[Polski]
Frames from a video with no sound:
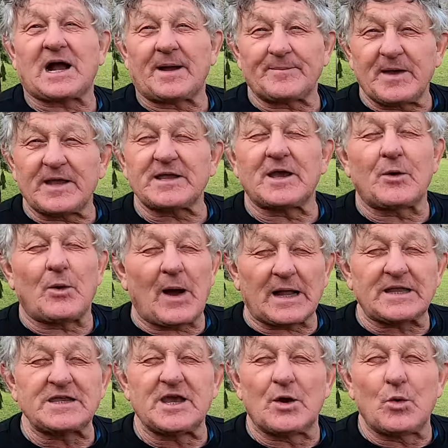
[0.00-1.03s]
kamienie
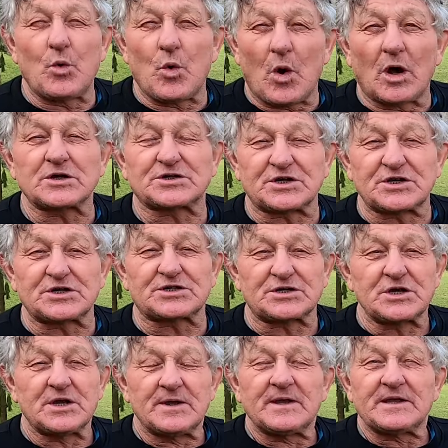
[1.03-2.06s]
ładnie ułożysz,